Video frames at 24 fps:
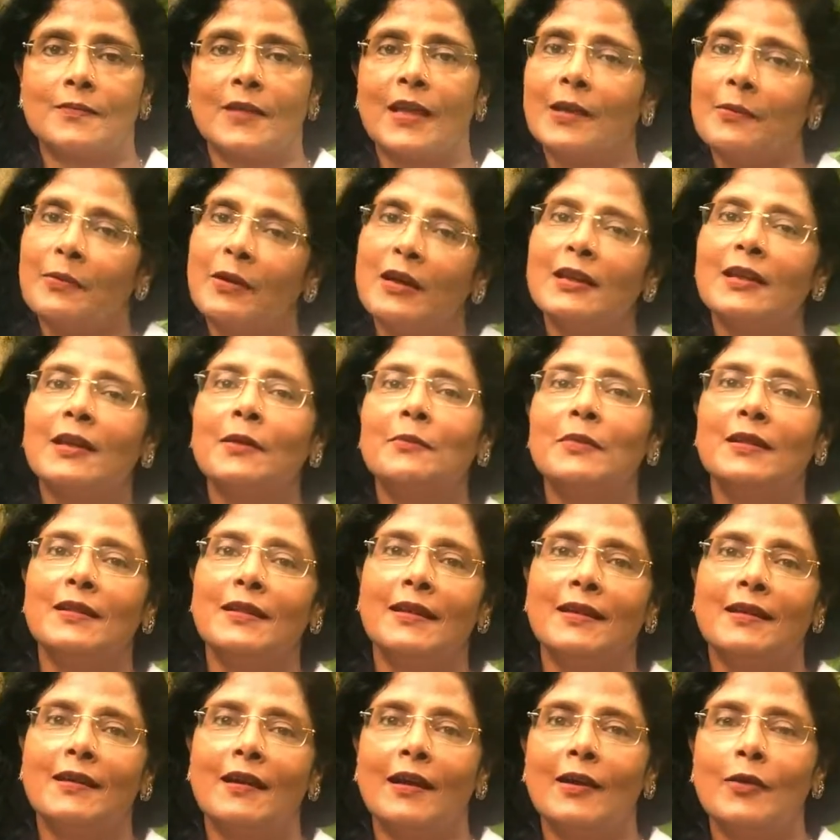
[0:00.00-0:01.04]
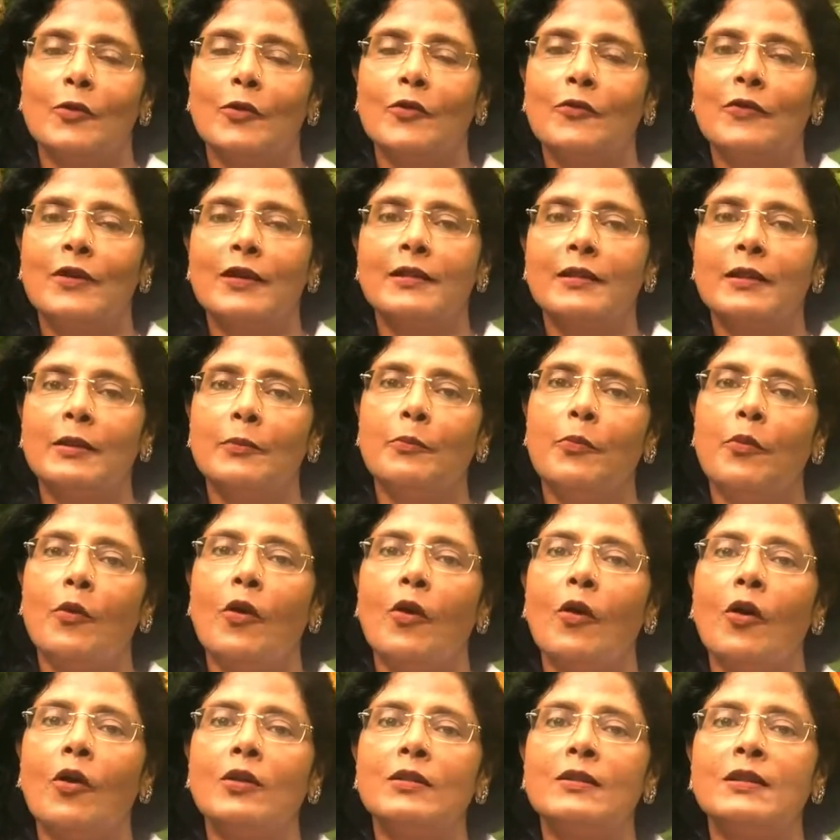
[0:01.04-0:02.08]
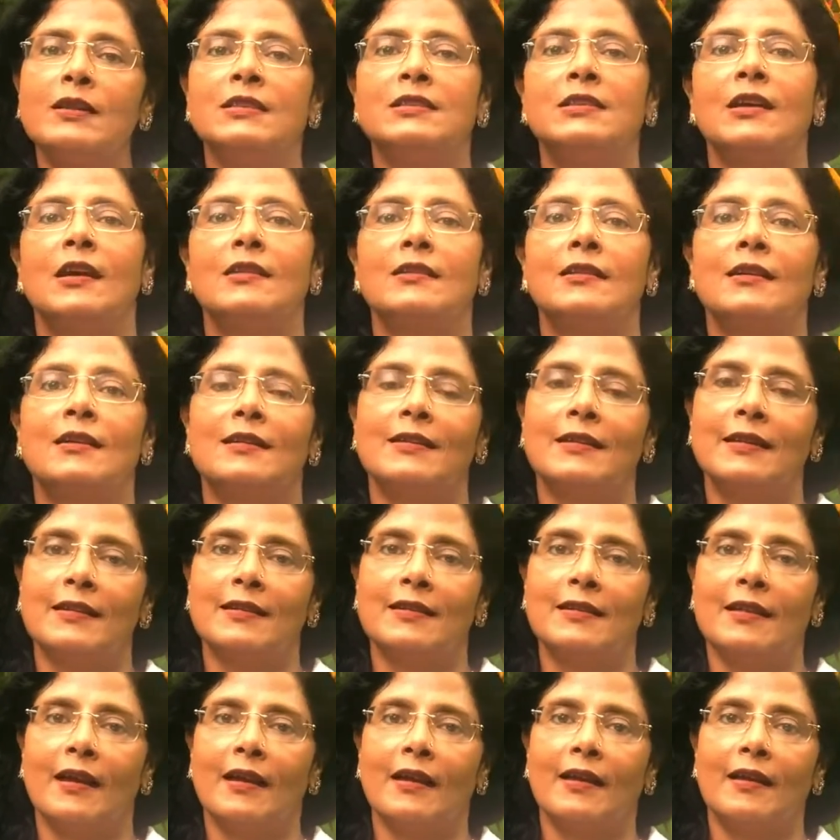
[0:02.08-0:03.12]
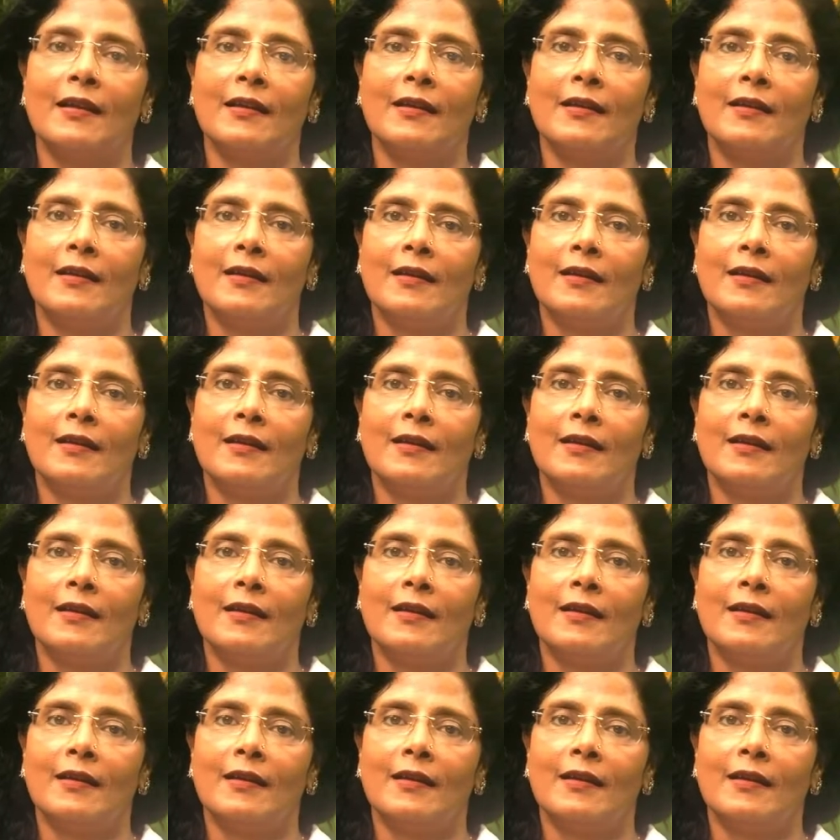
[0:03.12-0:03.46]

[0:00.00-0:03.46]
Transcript: कई बार हमने देखा है कोई व्यक्ति बहुत ही साधारण दिखता है